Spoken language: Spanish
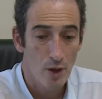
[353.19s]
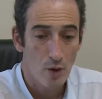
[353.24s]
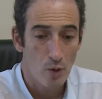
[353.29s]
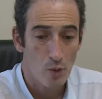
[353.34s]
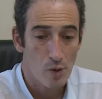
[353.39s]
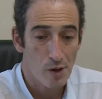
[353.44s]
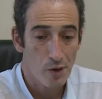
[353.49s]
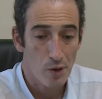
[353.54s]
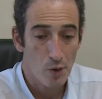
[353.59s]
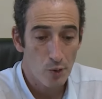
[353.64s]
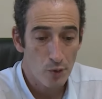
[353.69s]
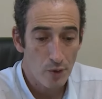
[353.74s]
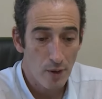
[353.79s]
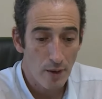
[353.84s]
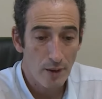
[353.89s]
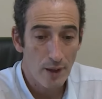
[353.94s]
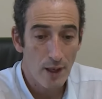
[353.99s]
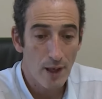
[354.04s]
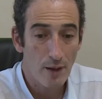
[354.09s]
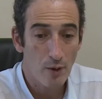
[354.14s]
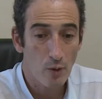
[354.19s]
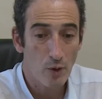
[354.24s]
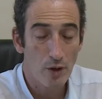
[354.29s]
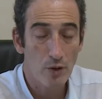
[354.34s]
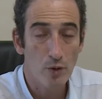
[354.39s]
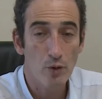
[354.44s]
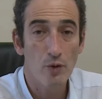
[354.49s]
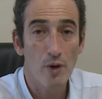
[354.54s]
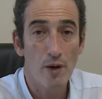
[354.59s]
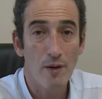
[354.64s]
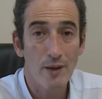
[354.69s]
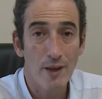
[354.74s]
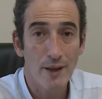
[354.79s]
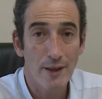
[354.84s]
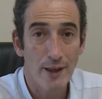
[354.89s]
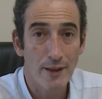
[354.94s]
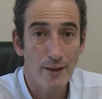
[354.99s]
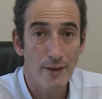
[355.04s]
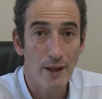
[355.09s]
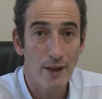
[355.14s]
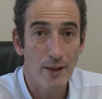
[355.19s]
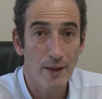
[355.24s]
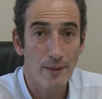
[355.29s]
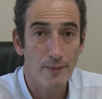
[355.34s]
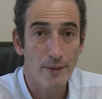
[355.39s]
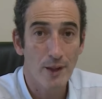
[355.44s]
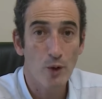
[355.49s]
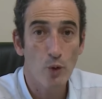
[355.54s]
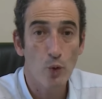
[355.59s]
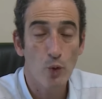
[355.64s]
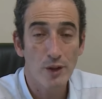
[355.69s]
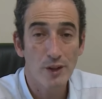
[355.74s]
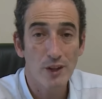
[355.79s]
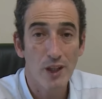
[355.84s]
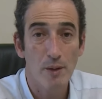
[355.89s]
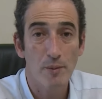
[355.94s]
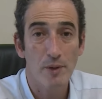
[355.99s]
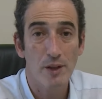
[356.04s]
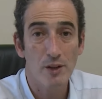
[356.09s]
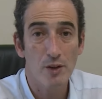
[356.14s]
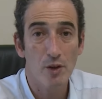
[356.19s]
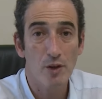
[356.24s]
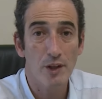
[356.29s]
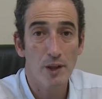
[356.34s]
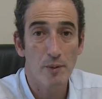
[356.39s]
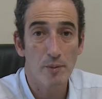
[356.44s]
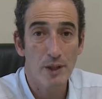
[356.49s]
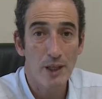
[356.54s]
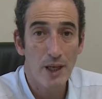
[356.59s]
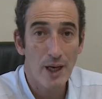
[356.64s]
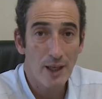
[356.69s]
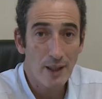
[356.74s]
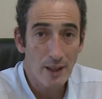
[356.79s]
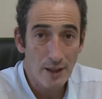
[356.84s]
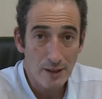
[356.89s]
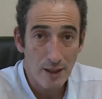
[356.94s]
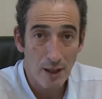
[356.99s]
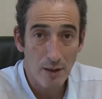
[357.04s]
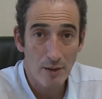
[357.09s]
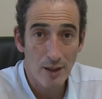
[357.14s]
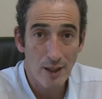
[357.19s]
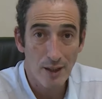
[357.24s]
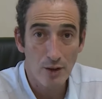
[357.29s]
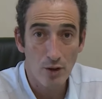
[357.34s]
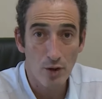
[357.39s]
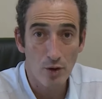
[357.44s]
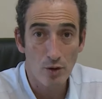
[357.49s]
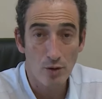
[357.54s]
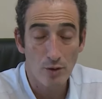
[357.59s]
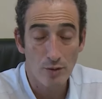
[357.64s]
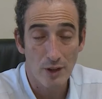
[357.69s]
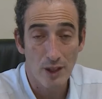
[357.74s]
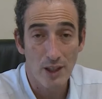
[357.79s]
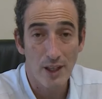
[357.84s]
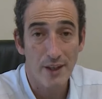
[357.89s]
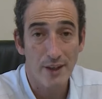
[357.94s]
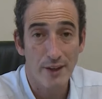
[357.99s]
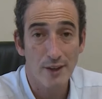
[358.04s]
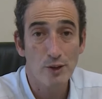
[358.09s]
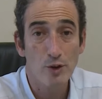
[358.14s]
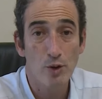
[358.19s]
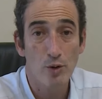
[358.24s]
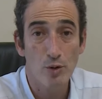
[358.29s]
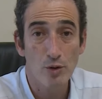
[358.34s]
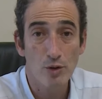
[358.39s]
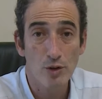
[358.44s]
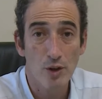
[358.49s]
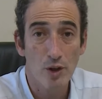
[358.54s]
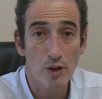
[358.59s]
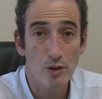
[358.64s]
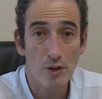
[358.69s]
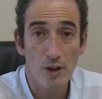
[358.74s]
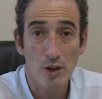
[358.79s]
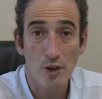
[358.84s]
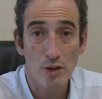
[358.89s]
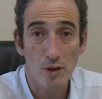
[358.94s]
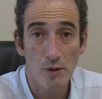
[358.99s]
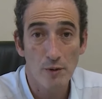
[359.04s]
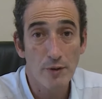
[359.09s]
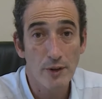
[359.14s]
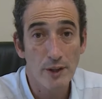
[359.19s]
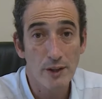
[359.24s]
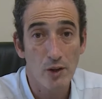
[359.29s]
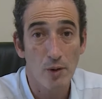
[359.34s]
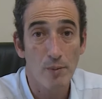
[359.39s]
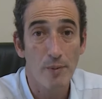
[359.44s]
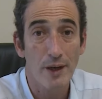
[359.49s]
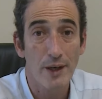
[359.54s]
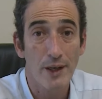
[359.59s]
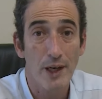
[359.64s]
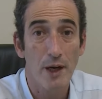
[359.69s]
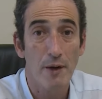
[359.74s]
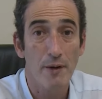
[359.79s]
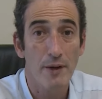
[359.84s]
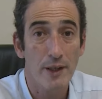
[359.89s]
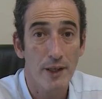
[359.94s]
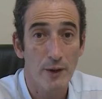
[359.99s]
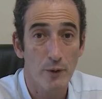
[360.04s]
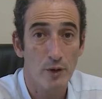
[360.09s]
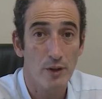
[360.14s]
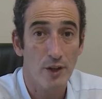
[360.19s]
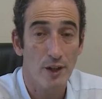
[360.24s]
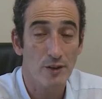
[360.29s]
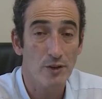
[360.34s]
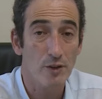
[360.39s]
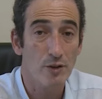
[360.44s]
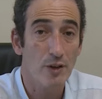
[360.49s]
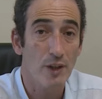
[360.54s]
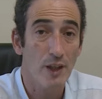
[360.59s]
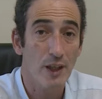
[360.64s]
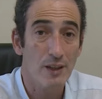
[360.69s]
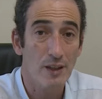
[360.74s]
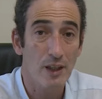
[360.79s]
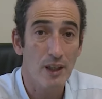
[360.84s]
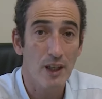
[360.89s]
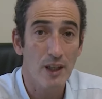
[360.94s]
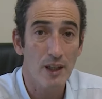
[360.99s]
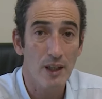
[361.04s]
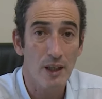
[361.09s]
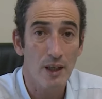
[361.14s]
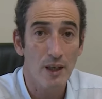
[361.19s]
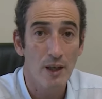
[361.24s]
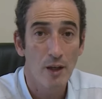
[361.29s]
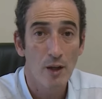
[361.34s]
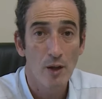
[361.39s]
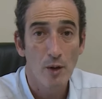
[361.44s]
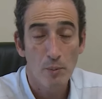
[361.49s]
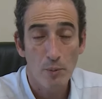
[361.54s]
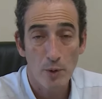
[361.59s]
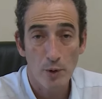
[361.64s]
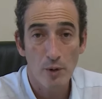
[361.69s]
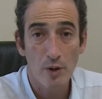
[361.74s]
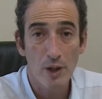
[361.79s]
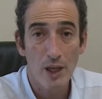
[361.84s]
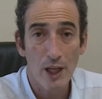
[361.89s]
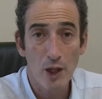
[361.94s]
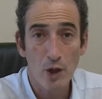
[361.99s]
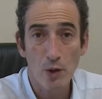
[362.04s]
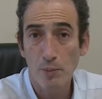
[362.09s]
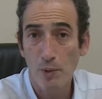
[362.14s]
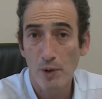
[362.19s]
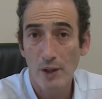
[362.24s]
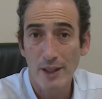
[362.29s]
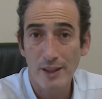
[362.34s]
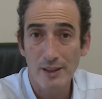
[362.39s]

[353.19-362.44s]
Cuando uno habla, cuando uno habla de enjuiciamiento criminal, está hablando de la resolución de los conflictos más graves que nuestra sociedad tiene, por un lado por la